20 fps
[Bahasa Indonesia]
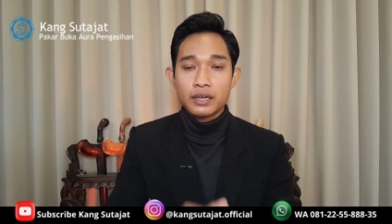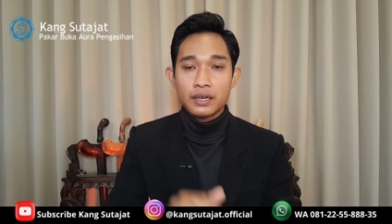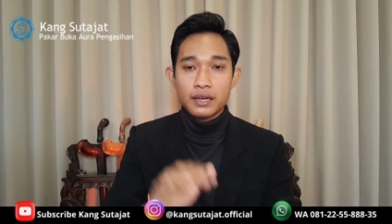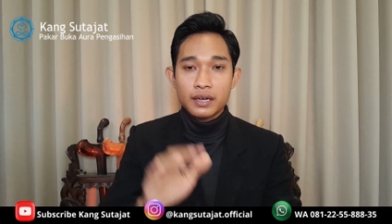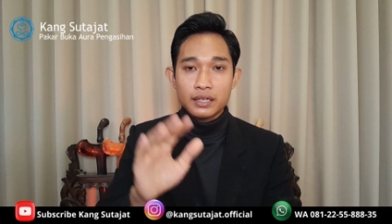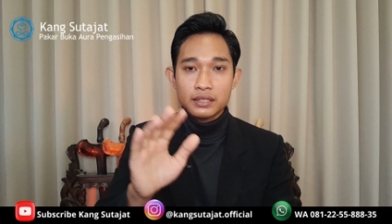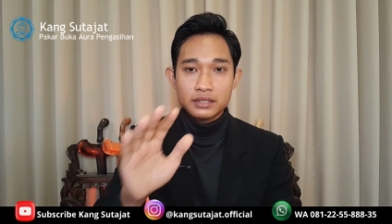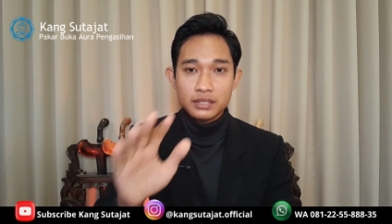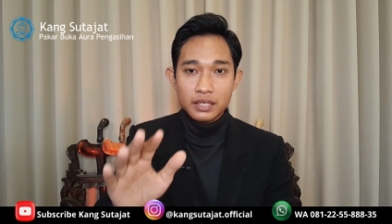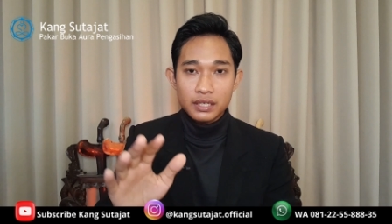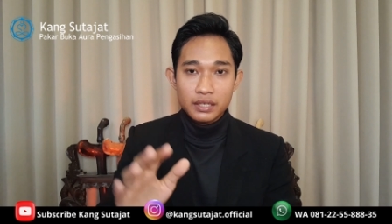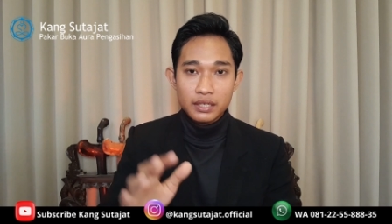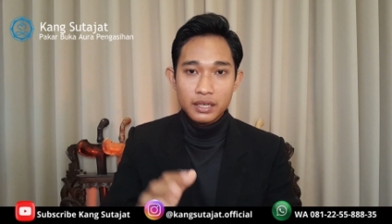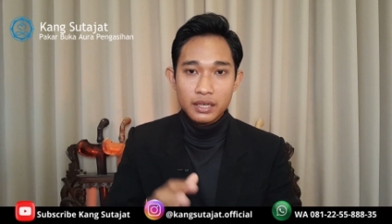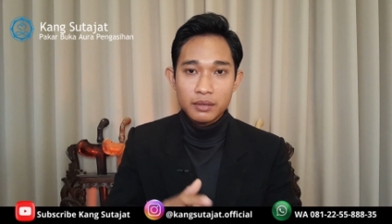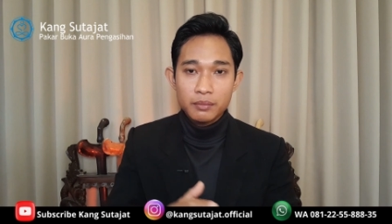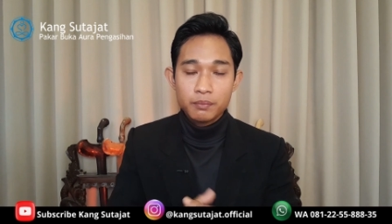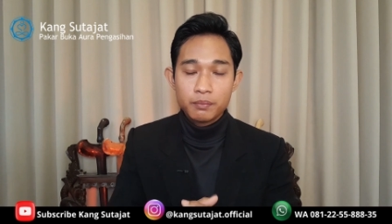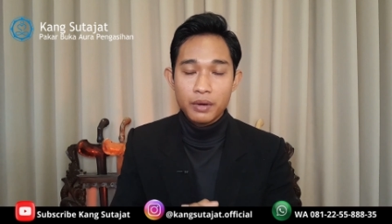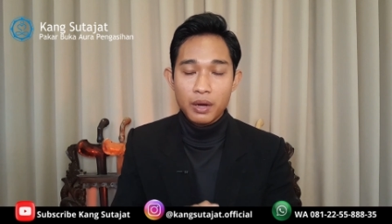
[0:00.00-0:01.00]

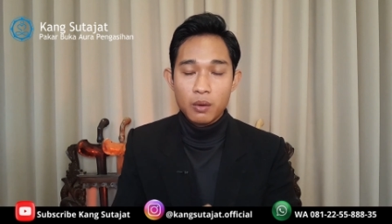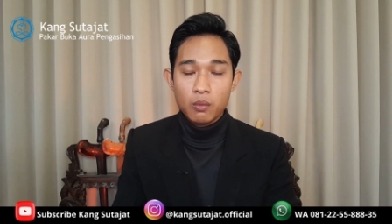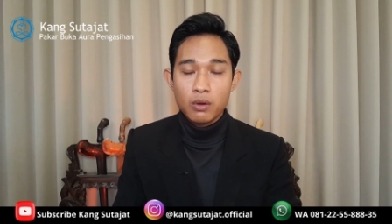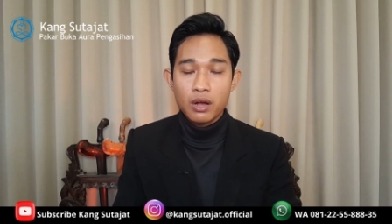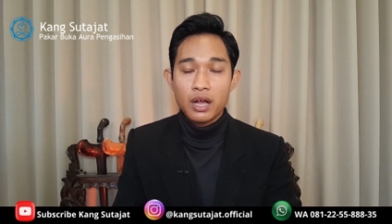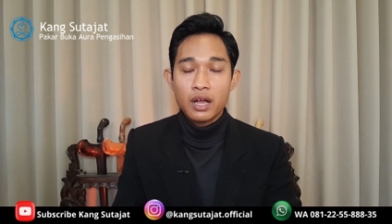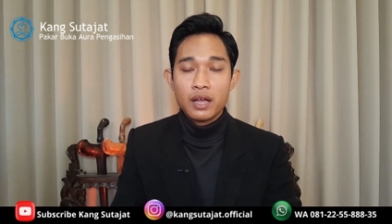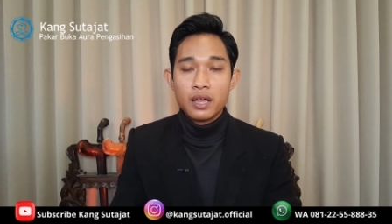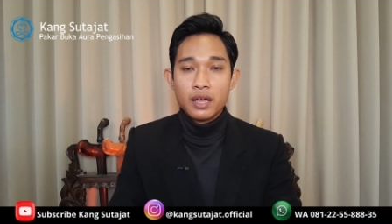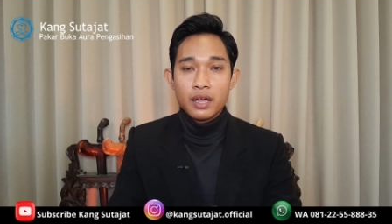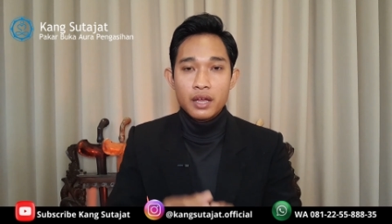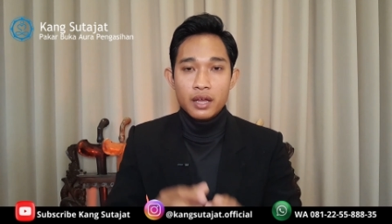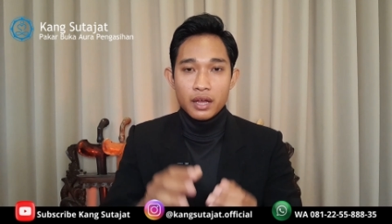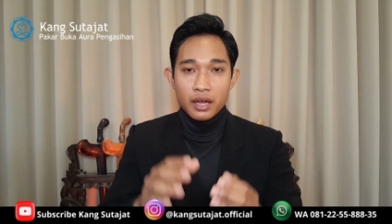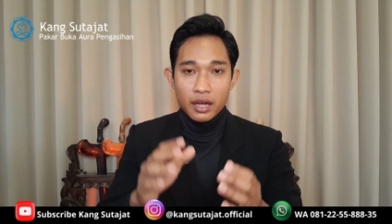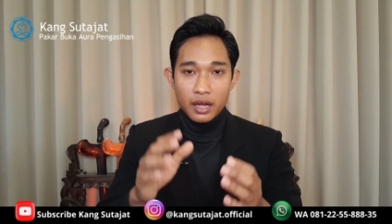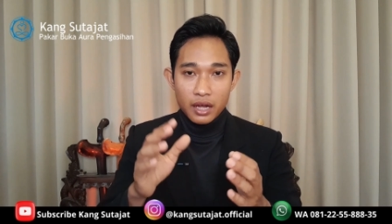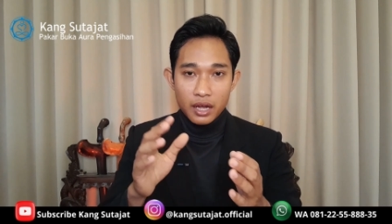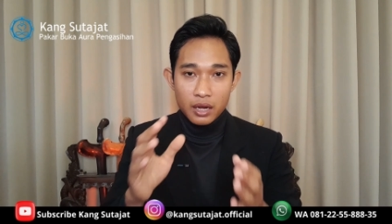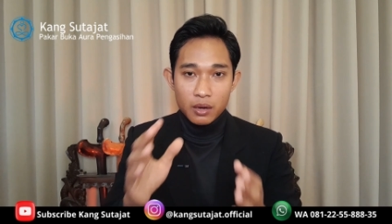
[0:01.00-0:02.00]
rasakan bahwa
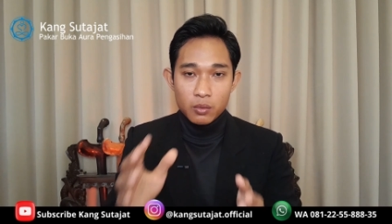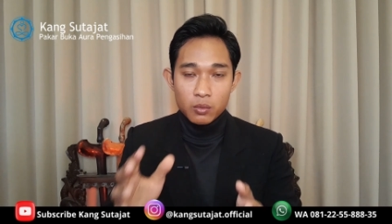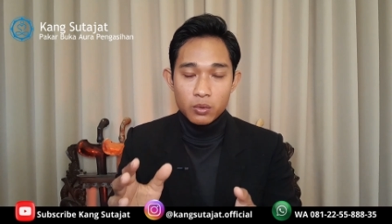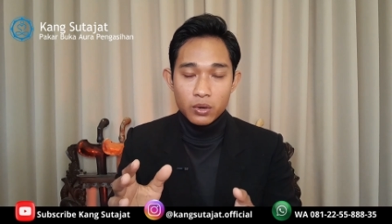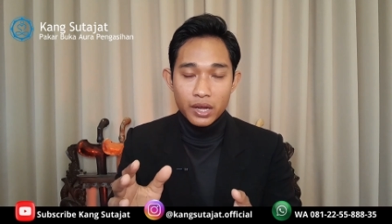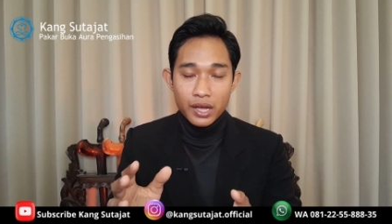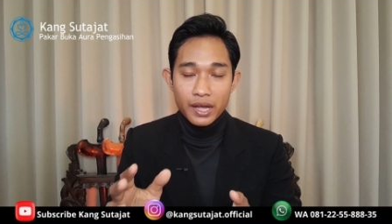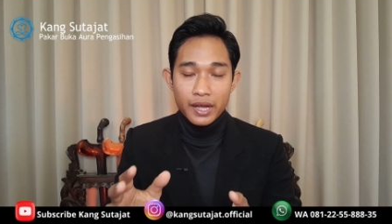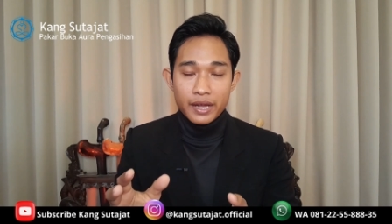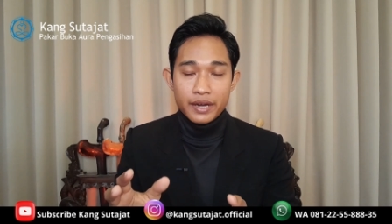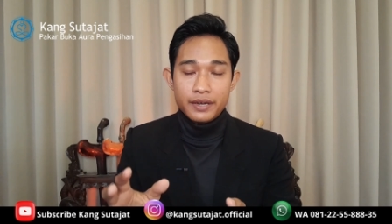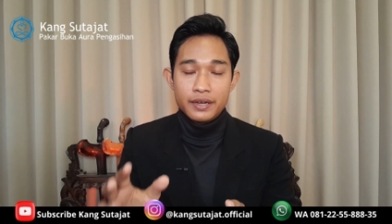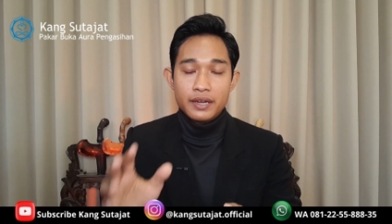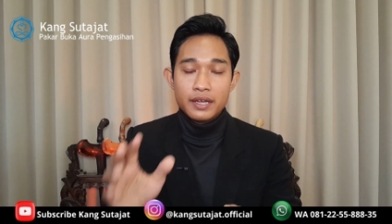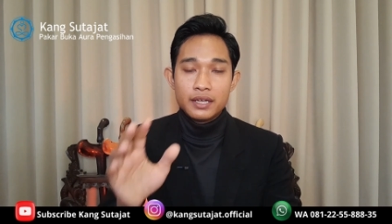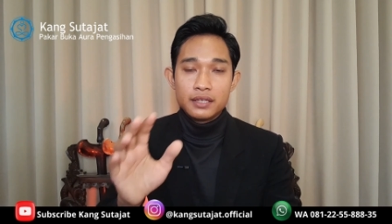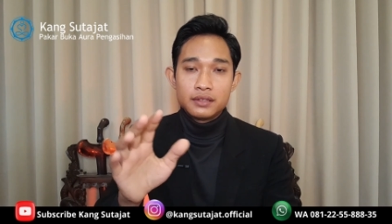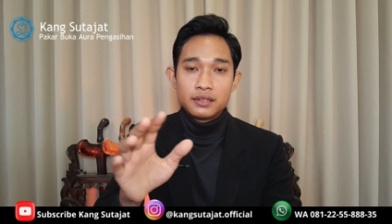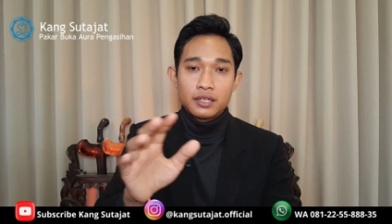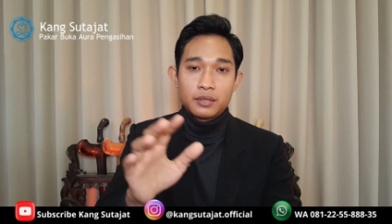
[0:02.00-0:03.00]
aura
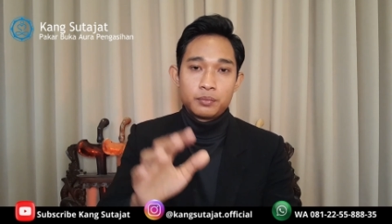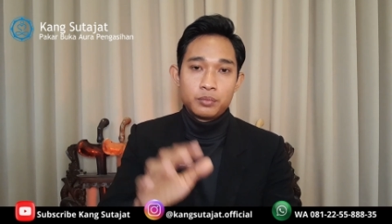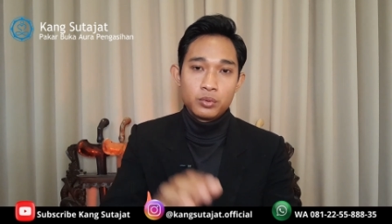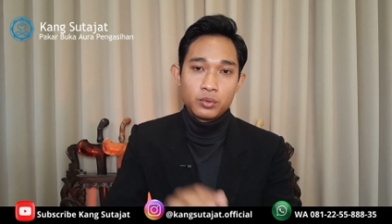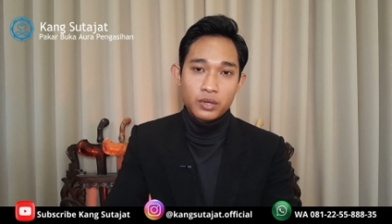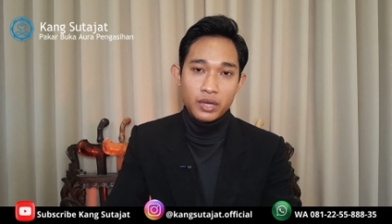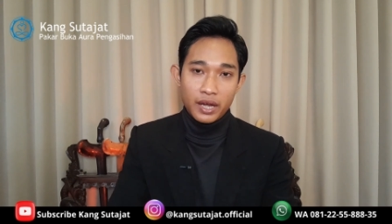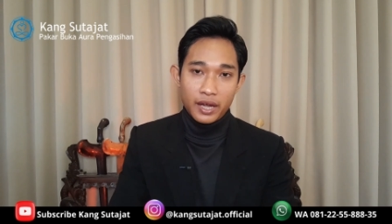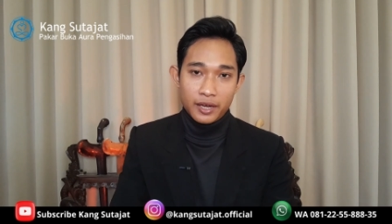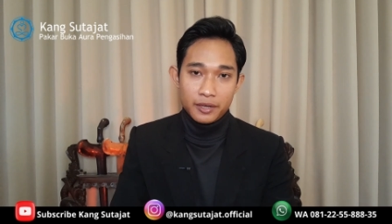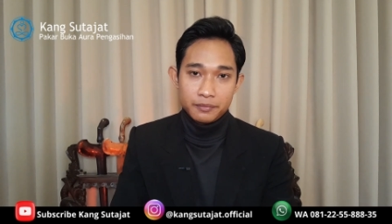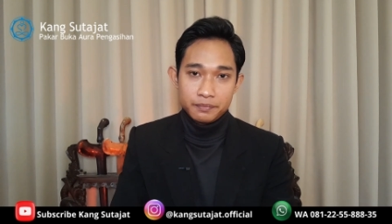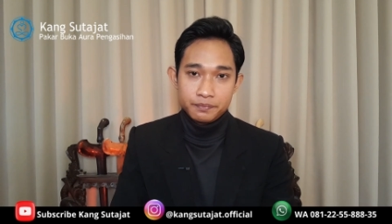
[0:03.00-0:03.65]
Anda terbuka.